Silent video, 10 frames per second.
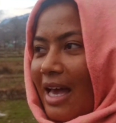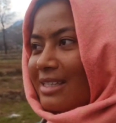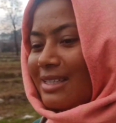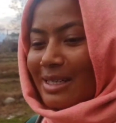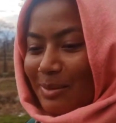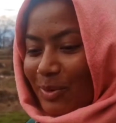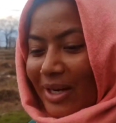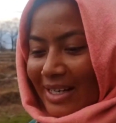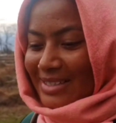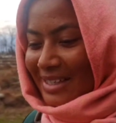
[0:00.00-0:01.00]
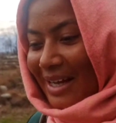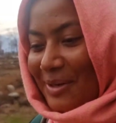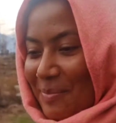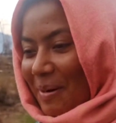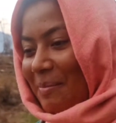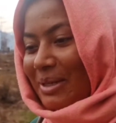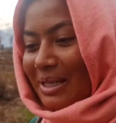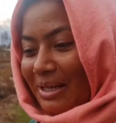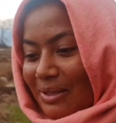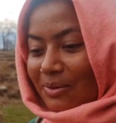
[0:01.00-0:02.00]
ऐसा नहीं बोलना चाहिए आई नो पापा
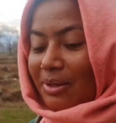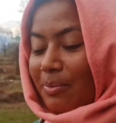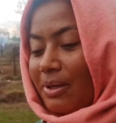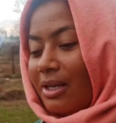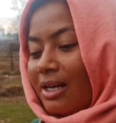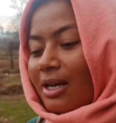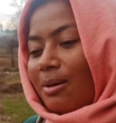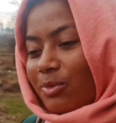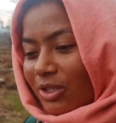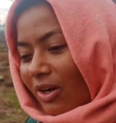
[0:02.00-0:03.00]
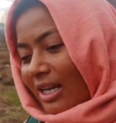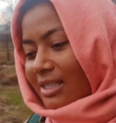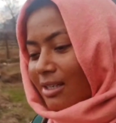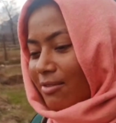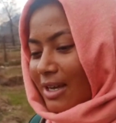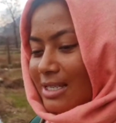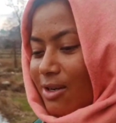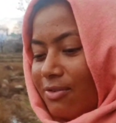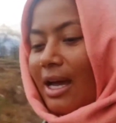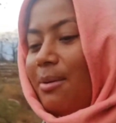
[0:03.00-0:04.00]
देख रहे होंगे पर मुझे कॉलेज जाना वेस्ट
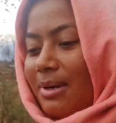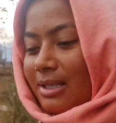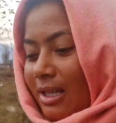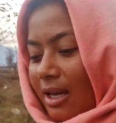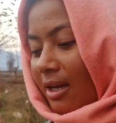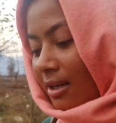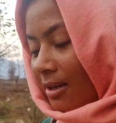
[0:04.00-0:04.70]
ऑफ टाइम लगता है